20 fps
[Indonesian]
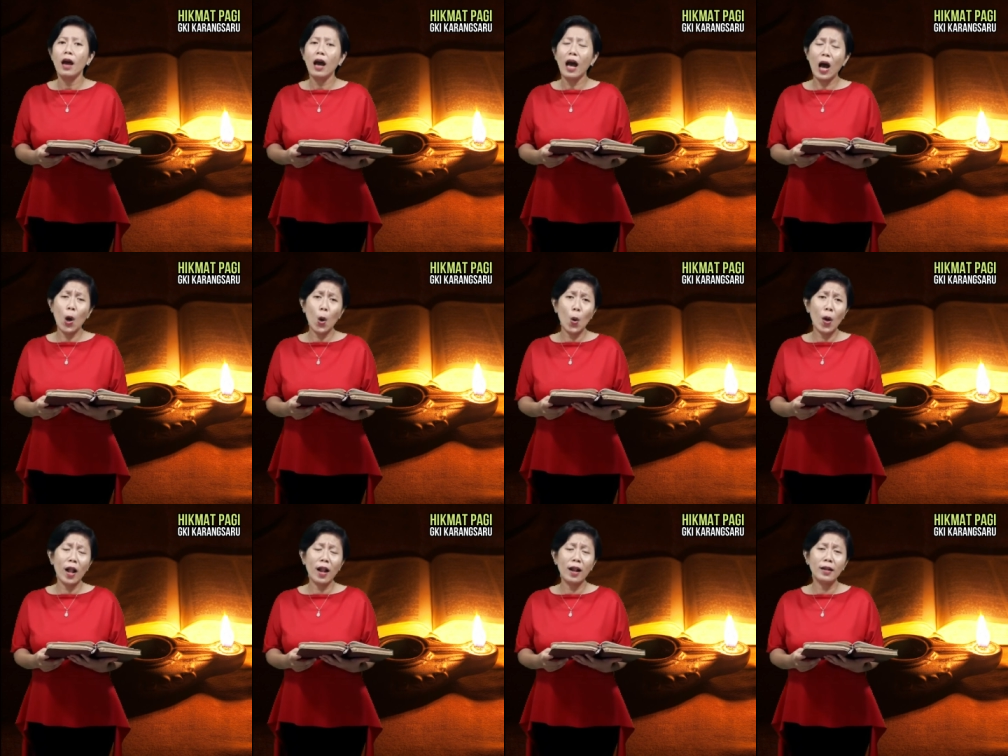
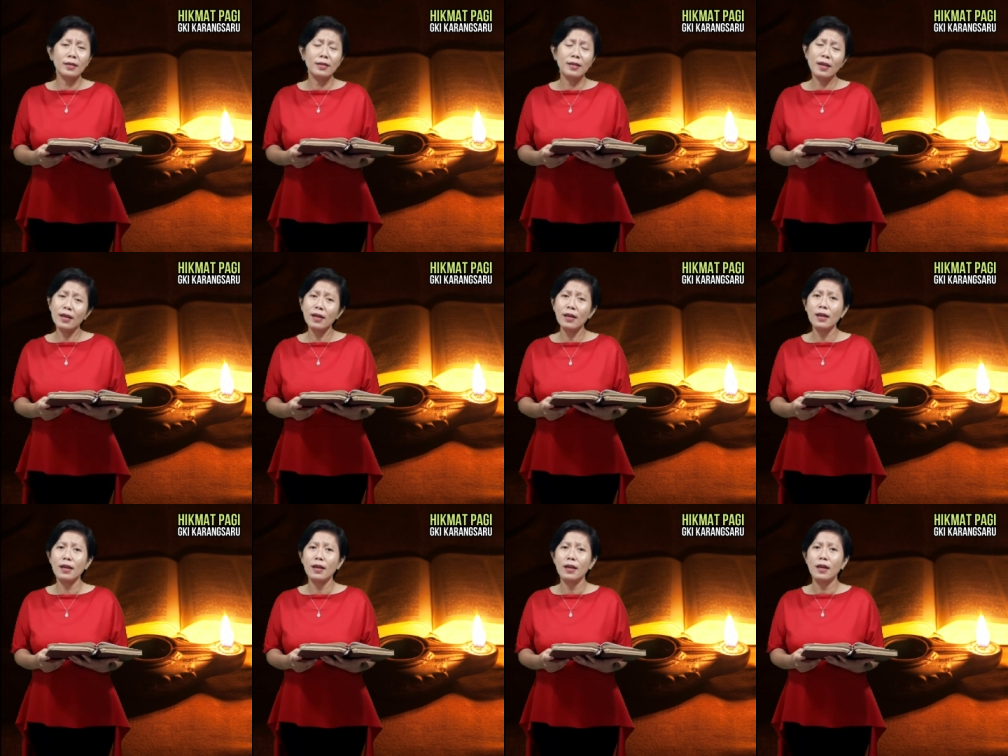
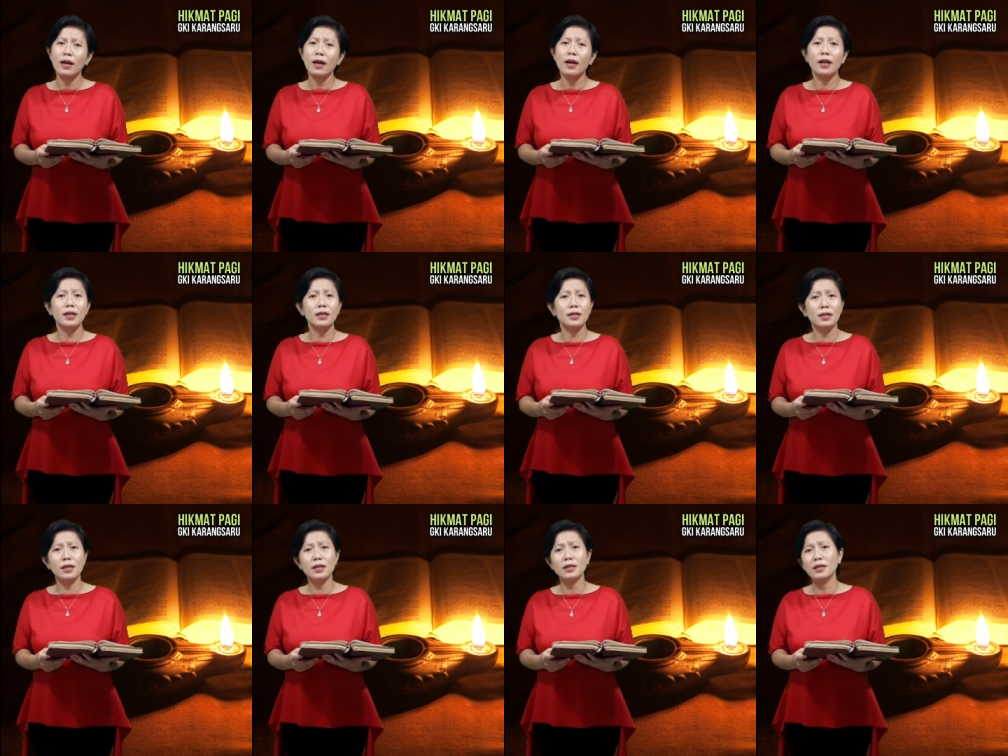Awalnya,
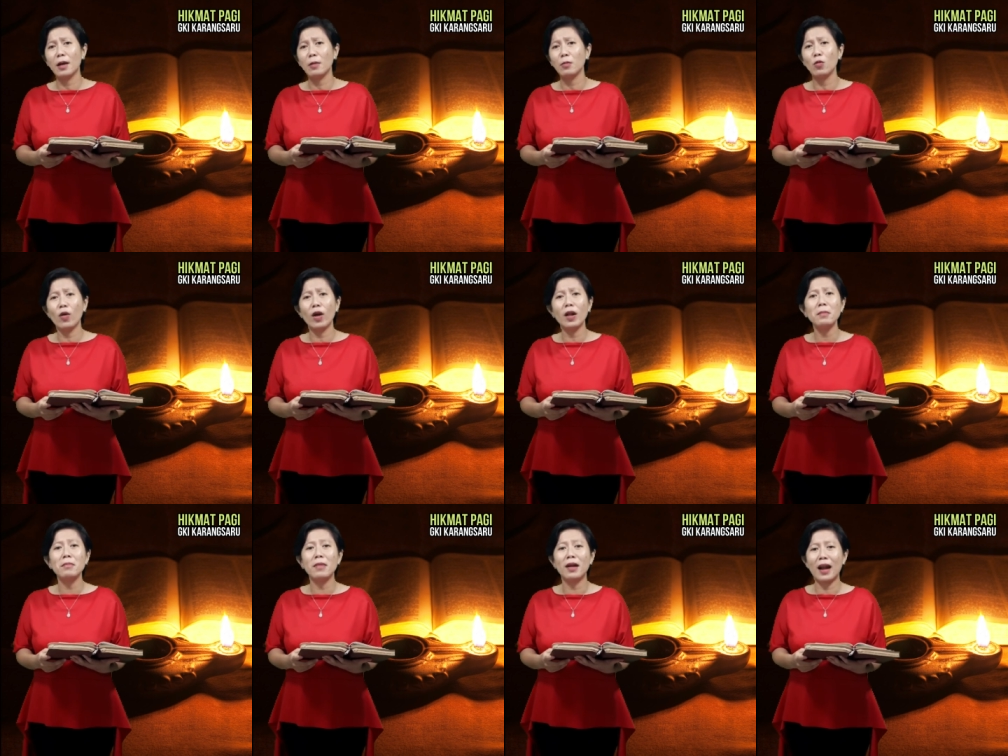Rizky
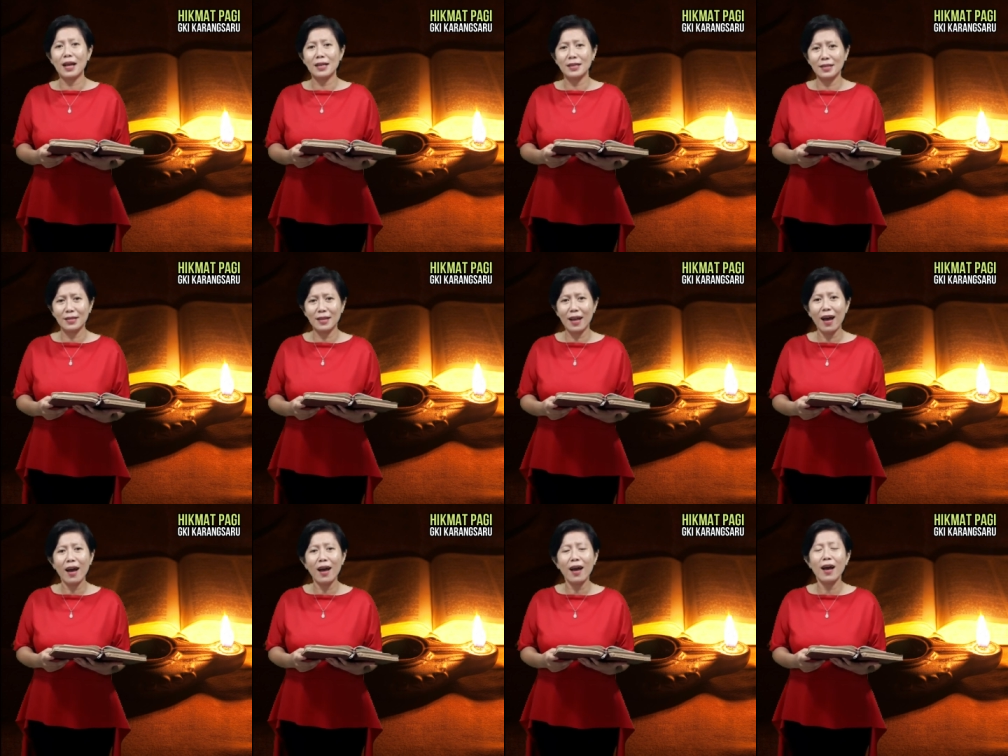Samuel
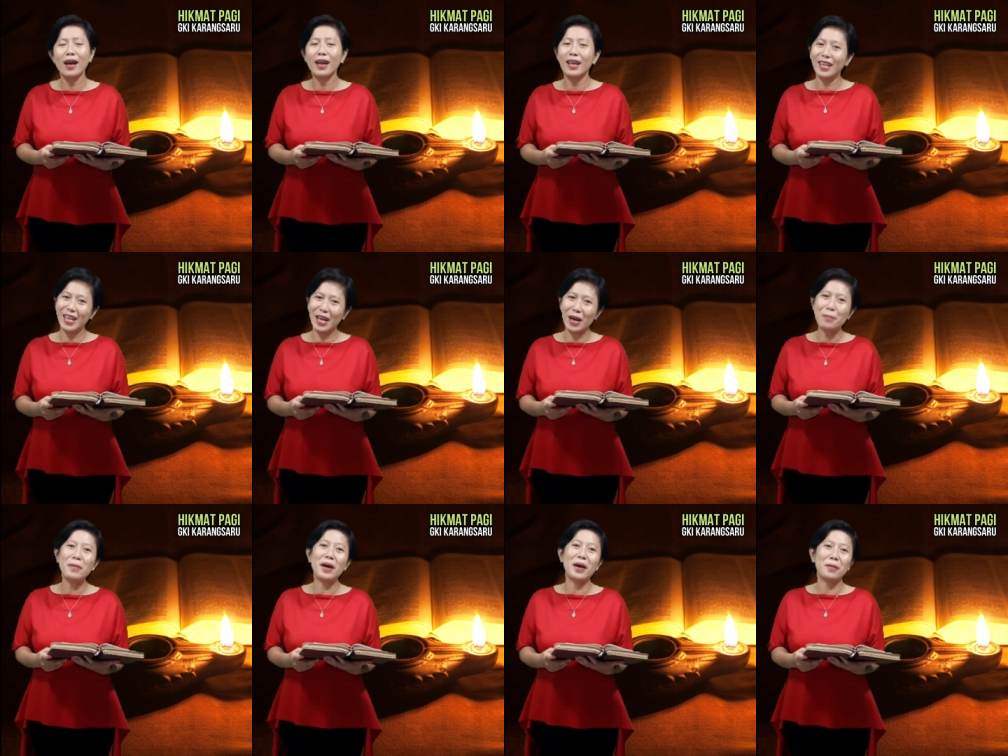merasa
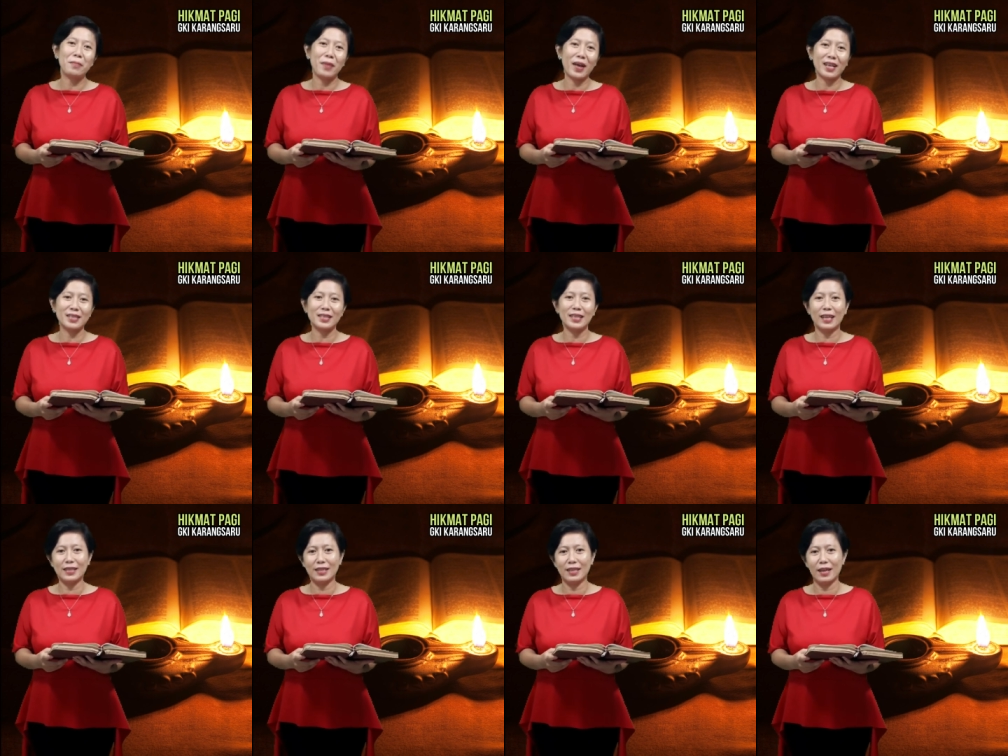ia baik-baik
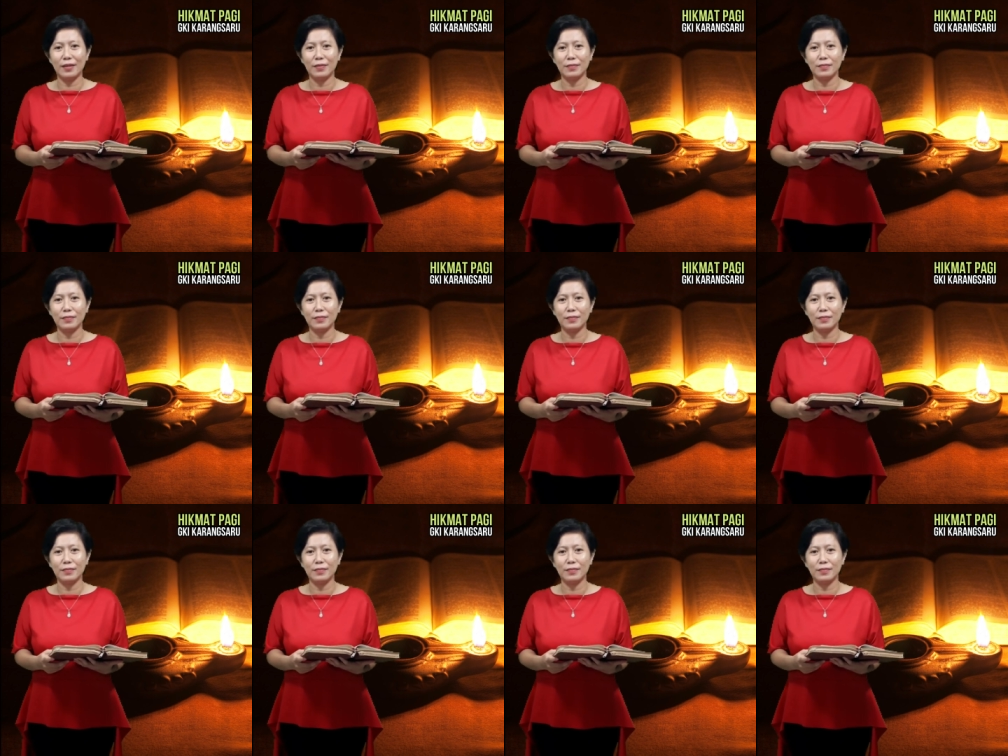saja.